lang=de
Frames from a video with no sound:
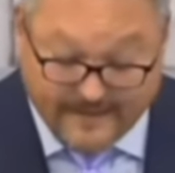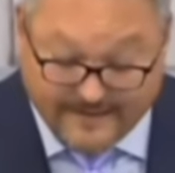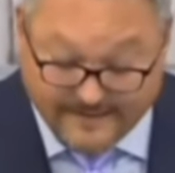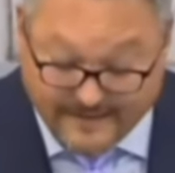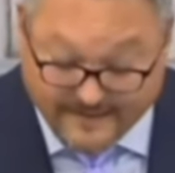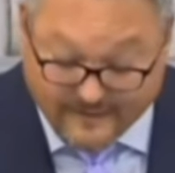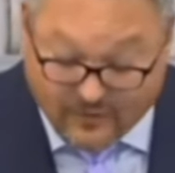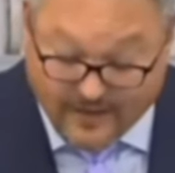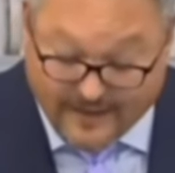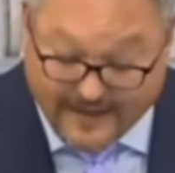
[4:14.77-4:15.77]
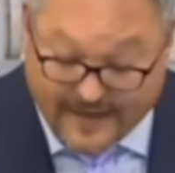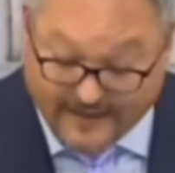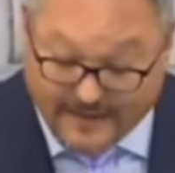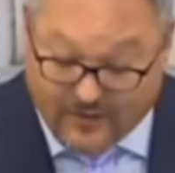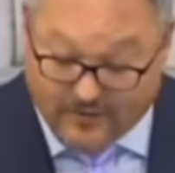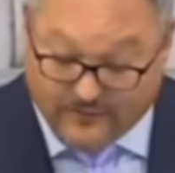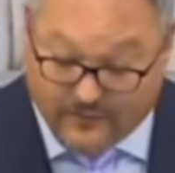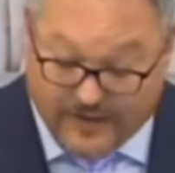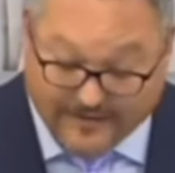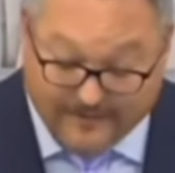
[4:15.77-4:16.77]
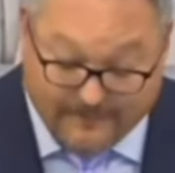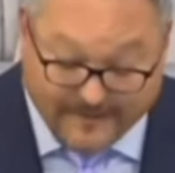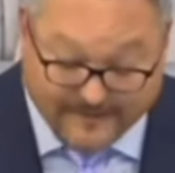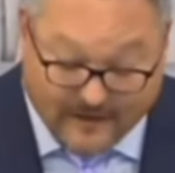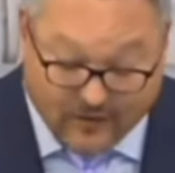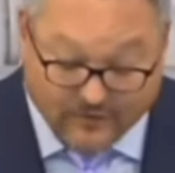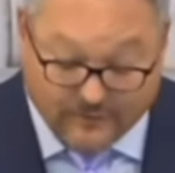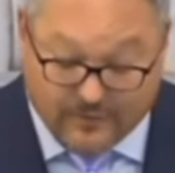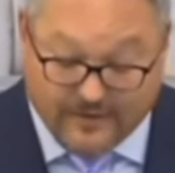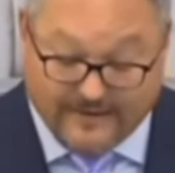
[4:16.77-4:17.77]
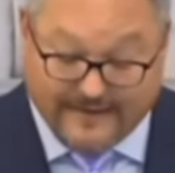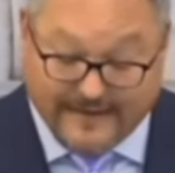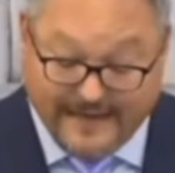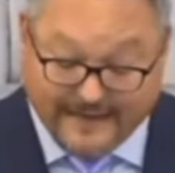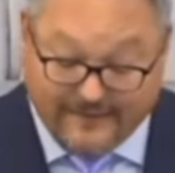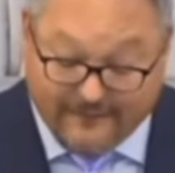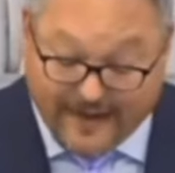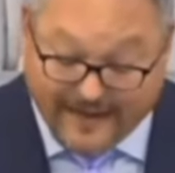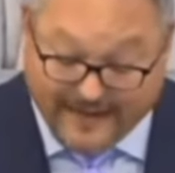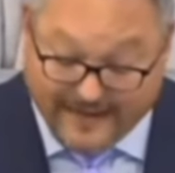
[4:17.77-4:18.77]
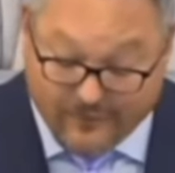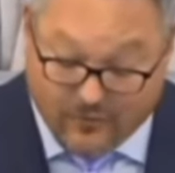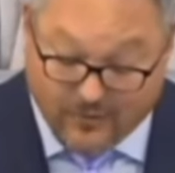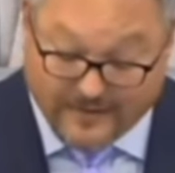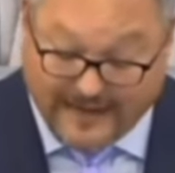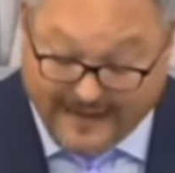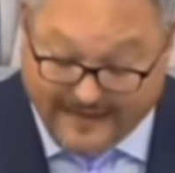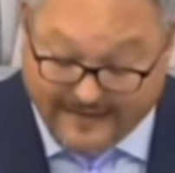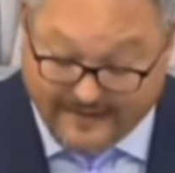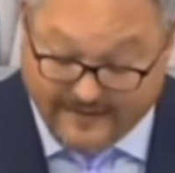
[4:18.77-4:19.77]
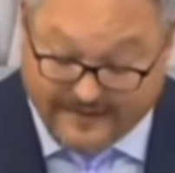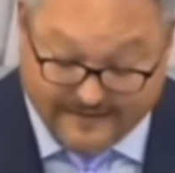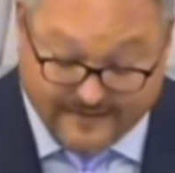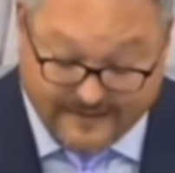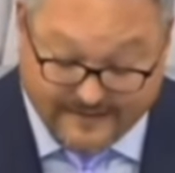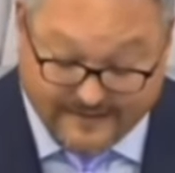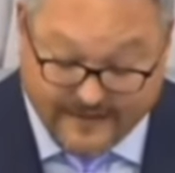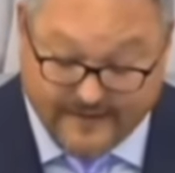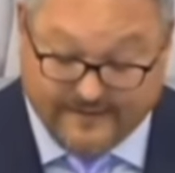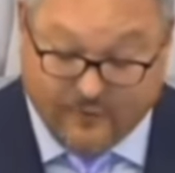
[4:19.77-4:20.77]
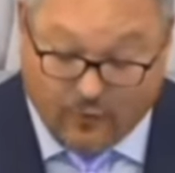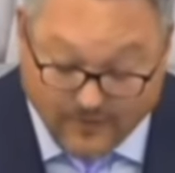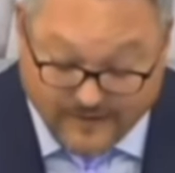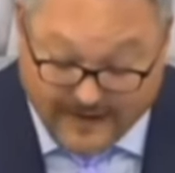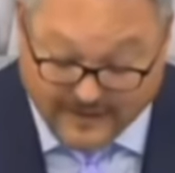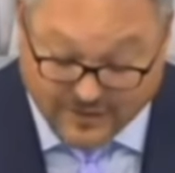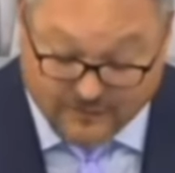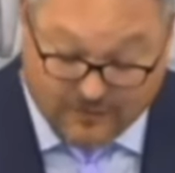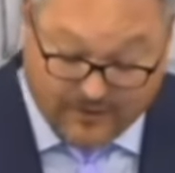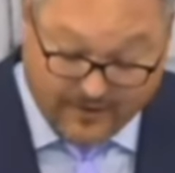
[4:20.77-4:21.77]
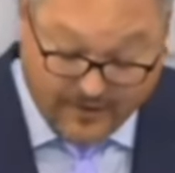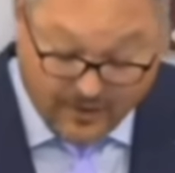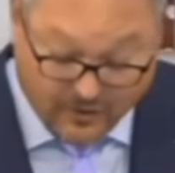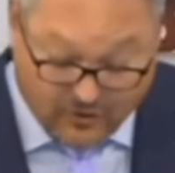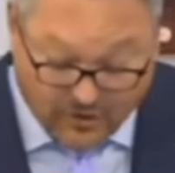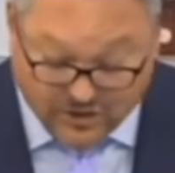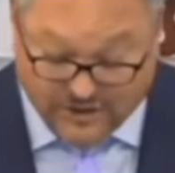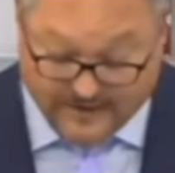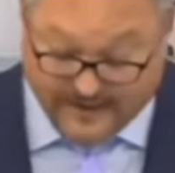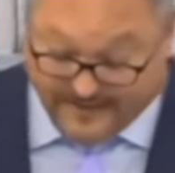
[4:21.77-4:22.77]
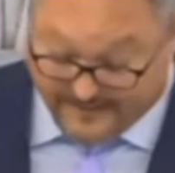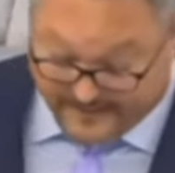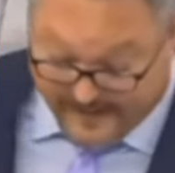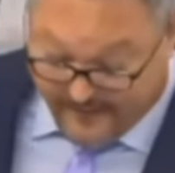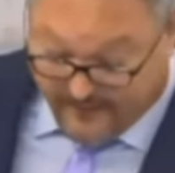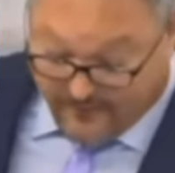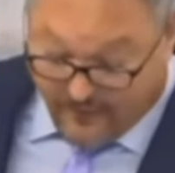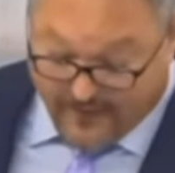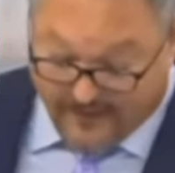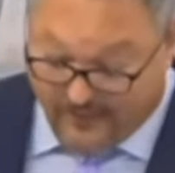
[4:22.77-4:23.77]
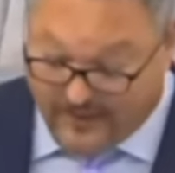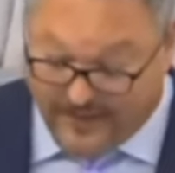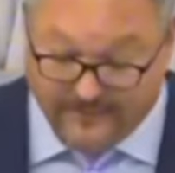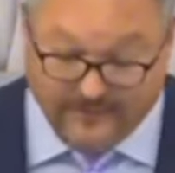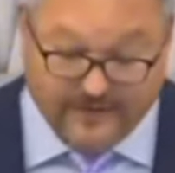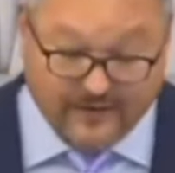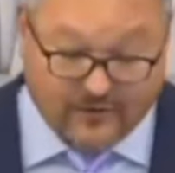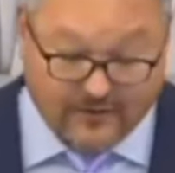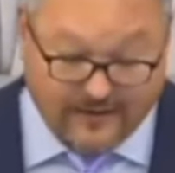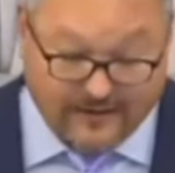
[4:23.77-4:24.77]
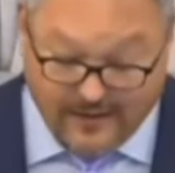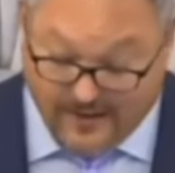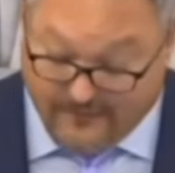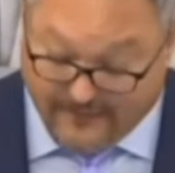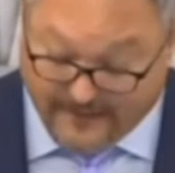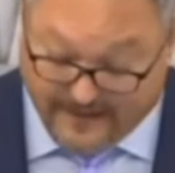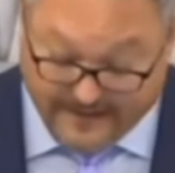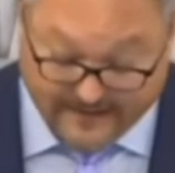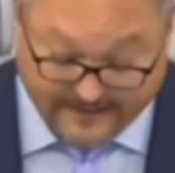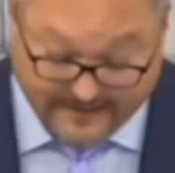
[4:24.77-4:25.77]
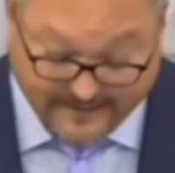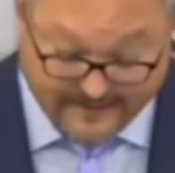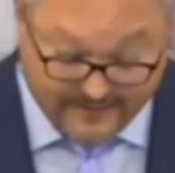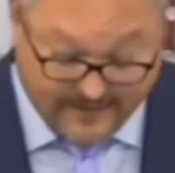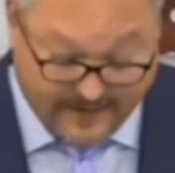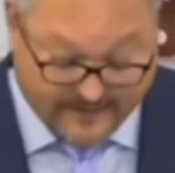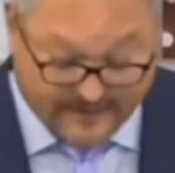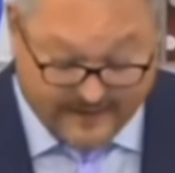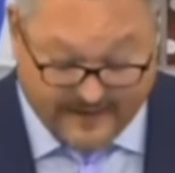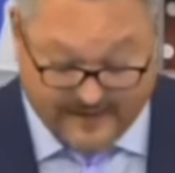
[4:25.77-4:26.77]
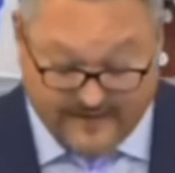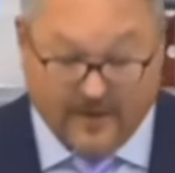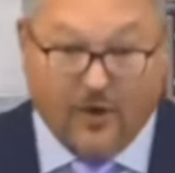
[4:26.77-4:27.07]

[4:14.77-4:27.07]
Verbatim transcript: Den Satz Konrad Adenauers, wonach die beste Außenpolitik die Wahrnehmung der eigenen Interessen ist, ist unser Ansporn. Deutsche Interessen, Frau Baerbock, haben Sie noch nie verteidigt, ganz im Gegenteil.